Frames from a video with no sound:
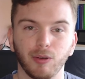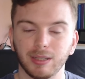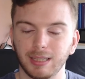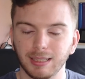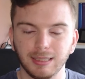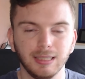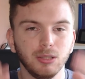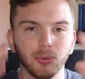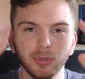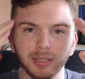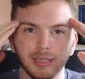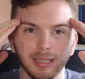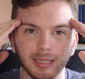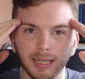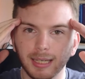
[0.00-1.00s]
dass die Jungs
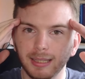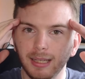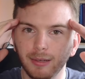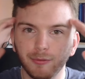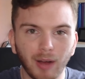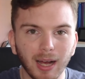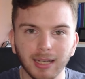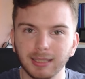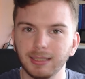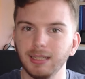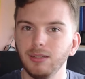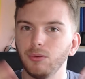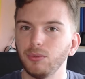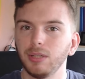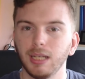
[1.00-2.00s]
nicht richtig wach
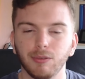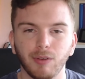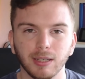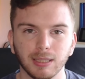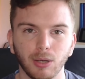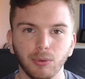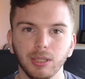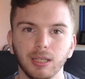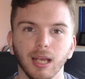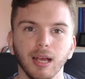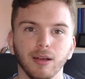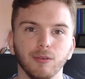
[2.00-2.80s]
sind oder ich weiß auch nicht,